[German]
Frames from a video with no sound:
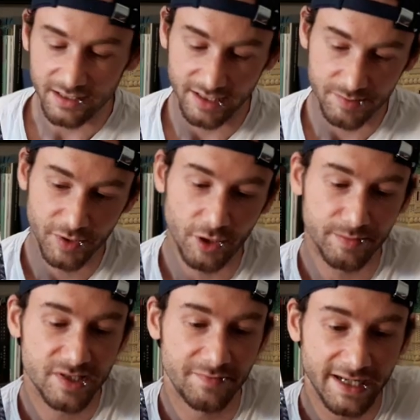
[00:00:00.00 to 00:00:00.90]
Das
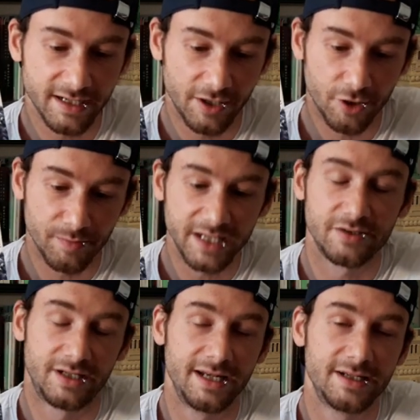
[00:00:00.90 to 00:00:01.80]
bekommt Sven dann auch mit
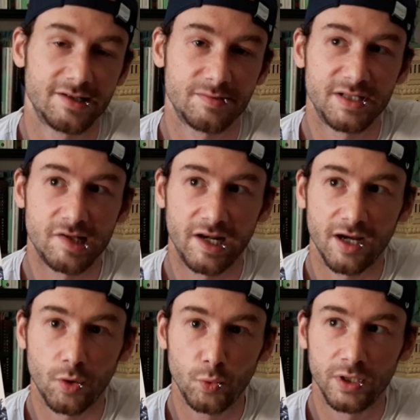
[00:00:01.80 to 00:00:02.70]
und dann ist es mit seiner
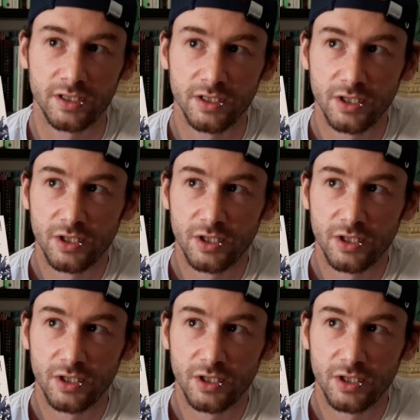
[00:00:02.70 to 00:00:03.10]
Ruhe